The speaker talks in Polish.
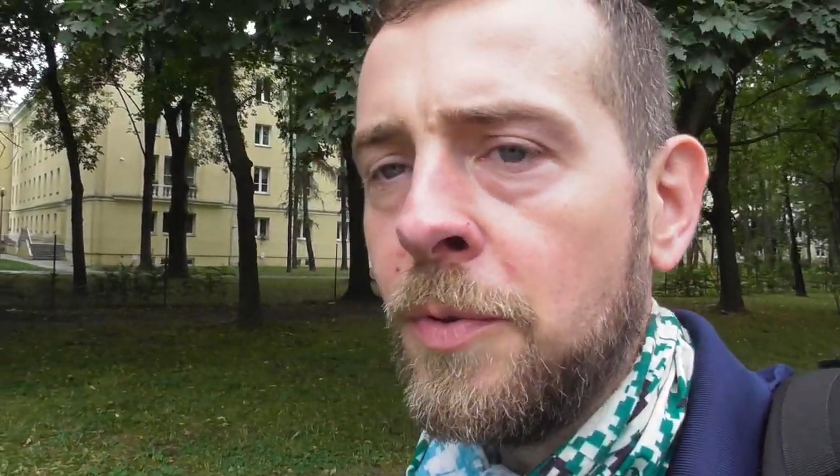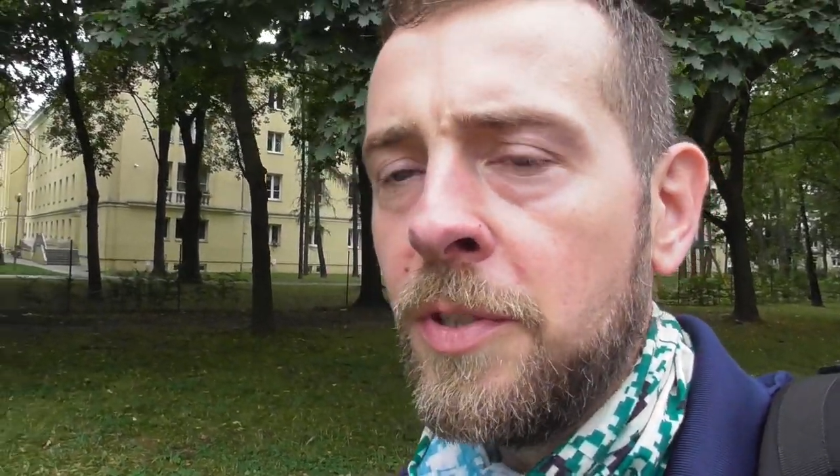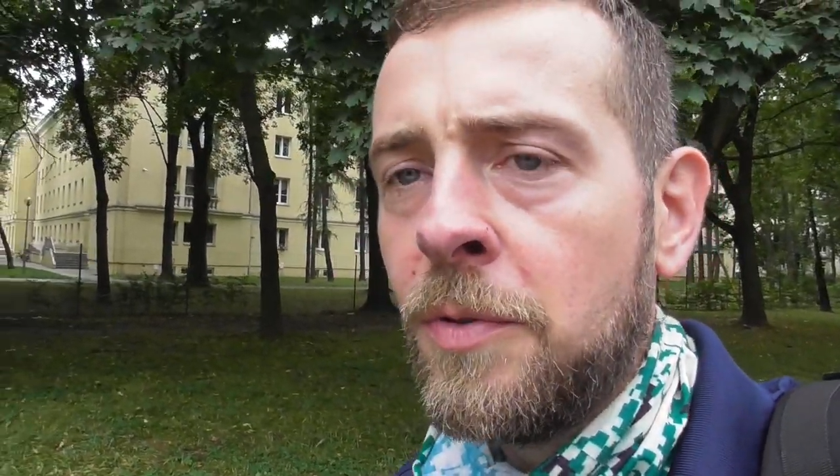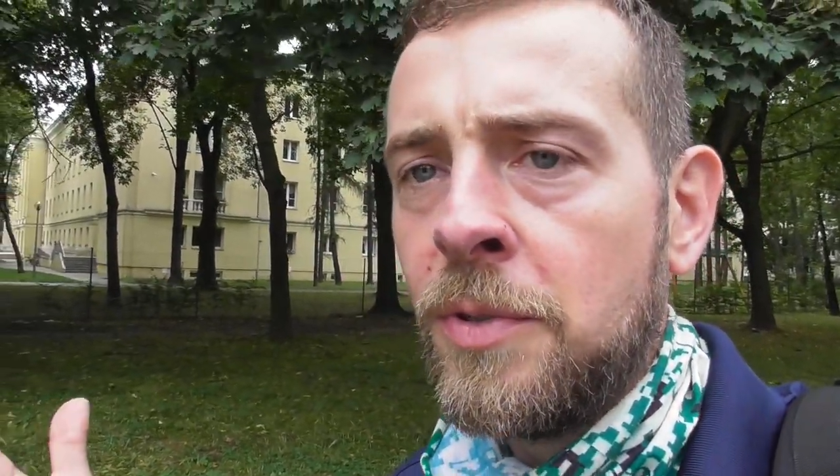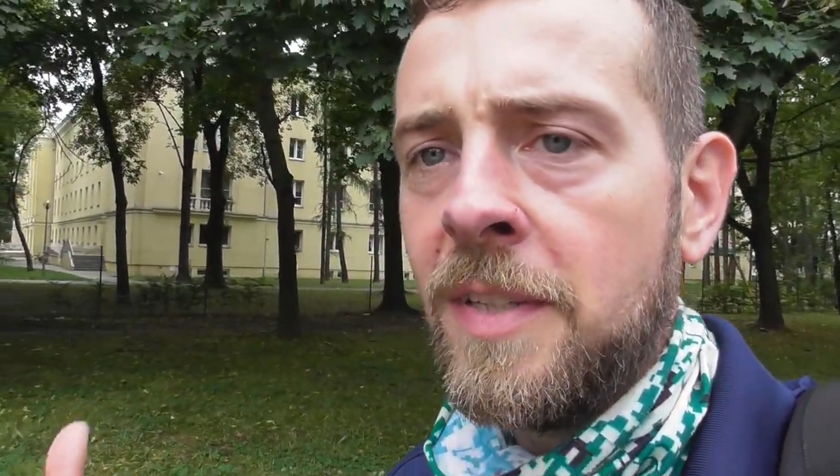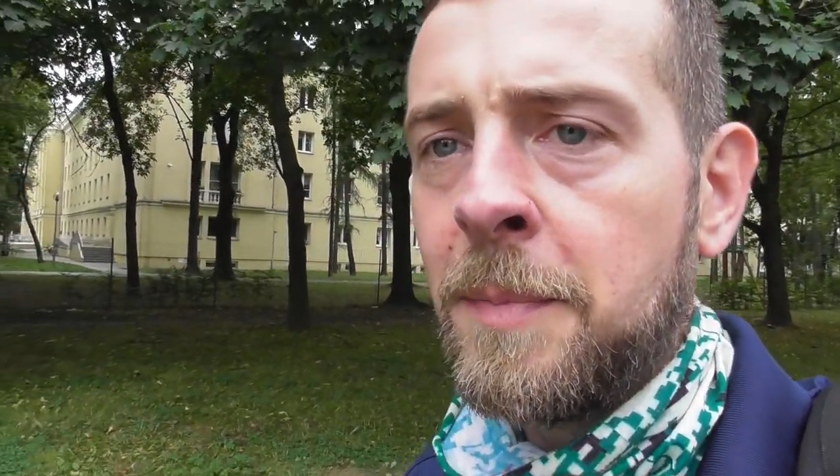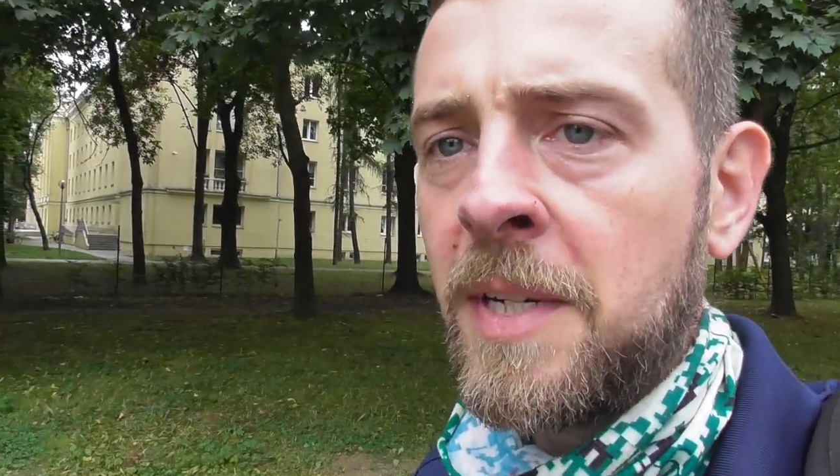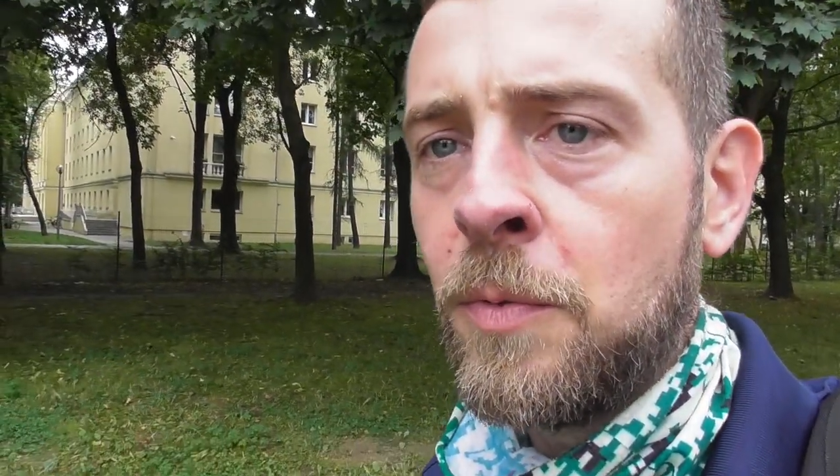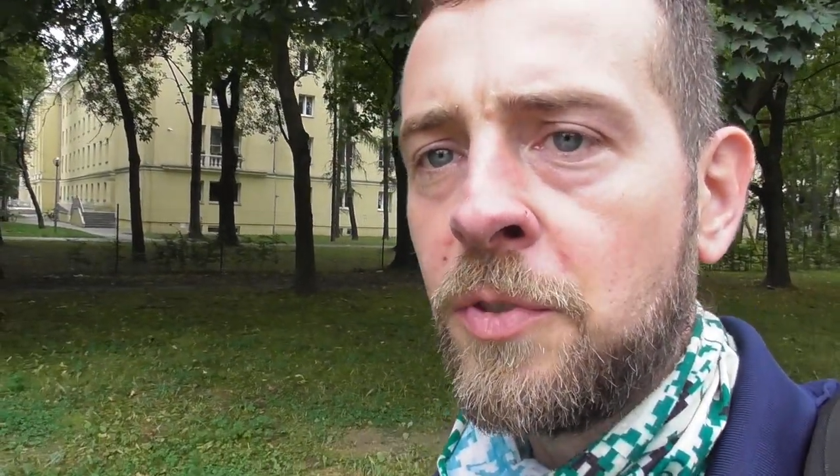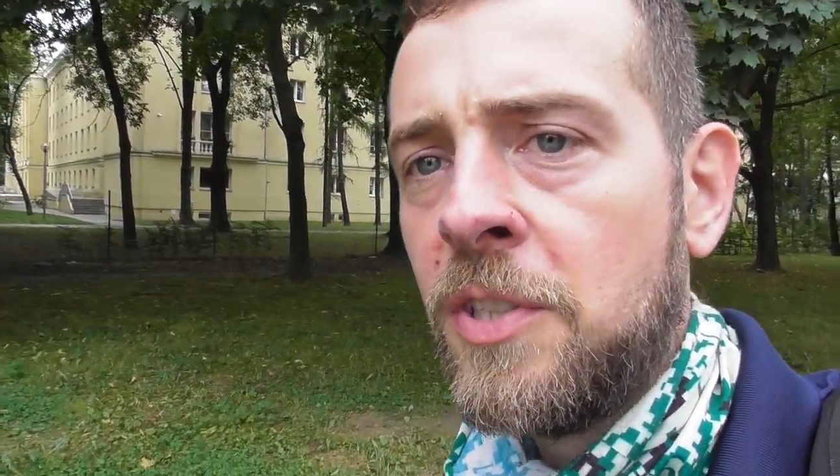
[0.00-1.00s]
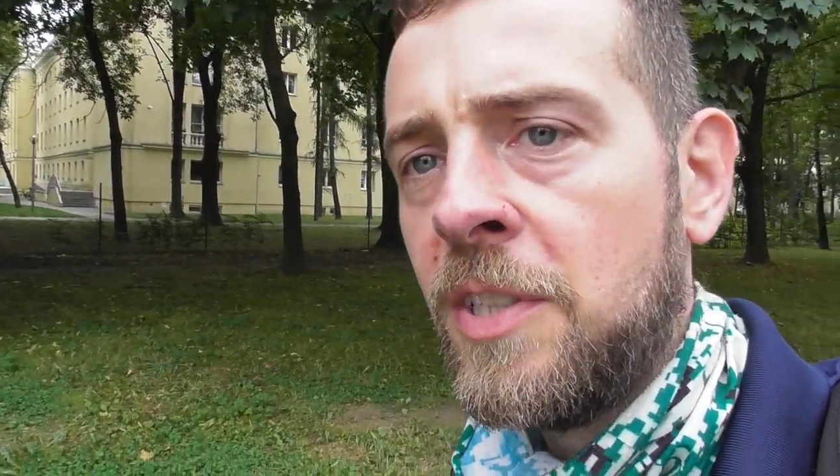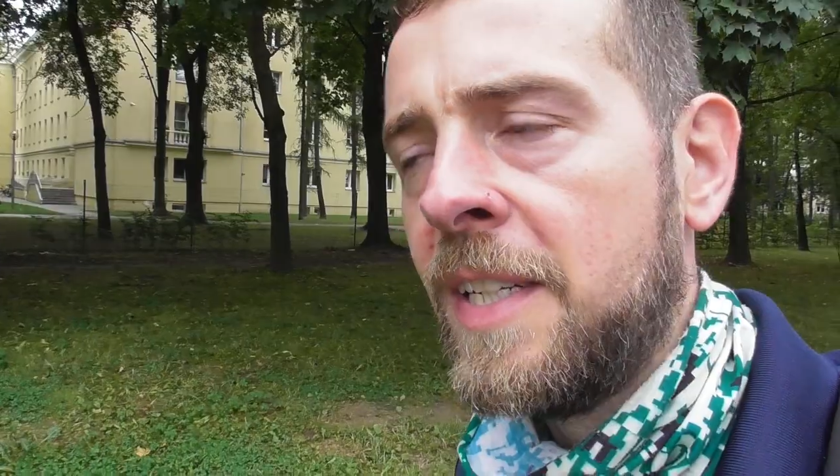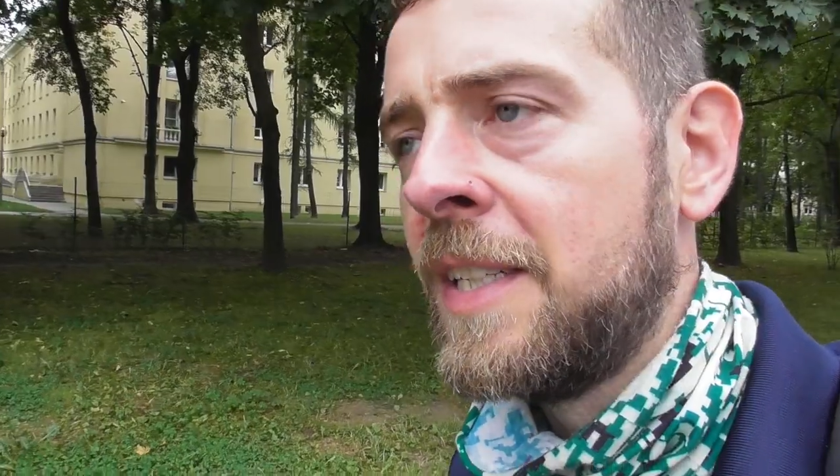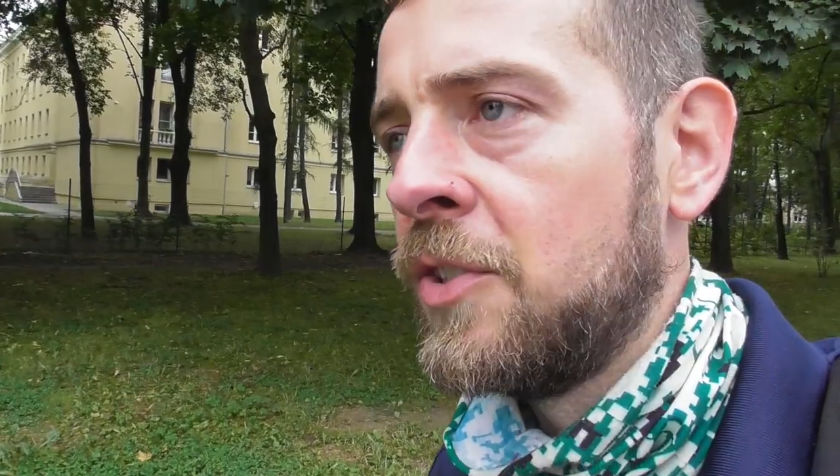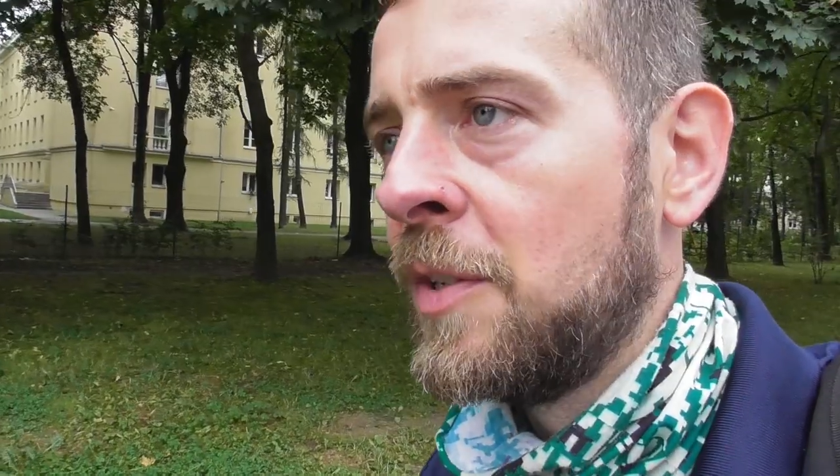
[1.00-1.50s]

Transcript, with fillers: no i kurde zabrakło trzeciej ręki,